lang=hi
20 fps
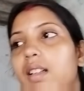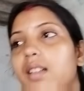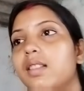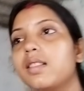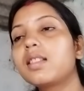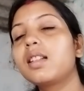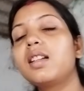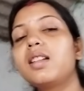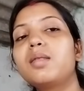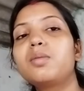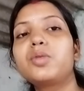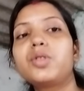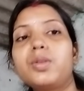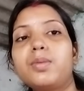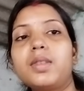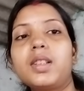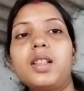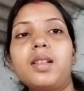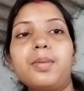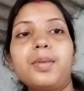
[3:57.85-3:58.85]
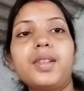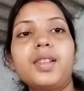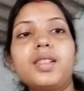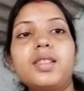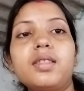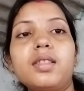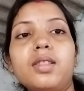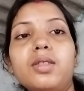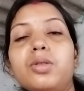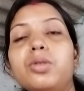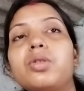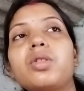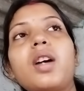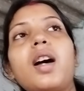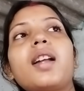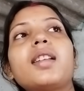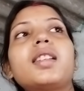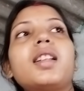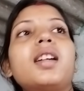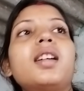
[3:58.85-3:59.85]
इसलिए मुझे मतलब कि गुस्सा
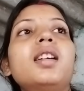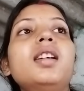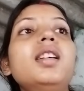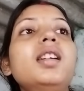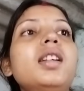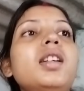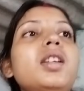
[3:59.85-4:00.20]
आता है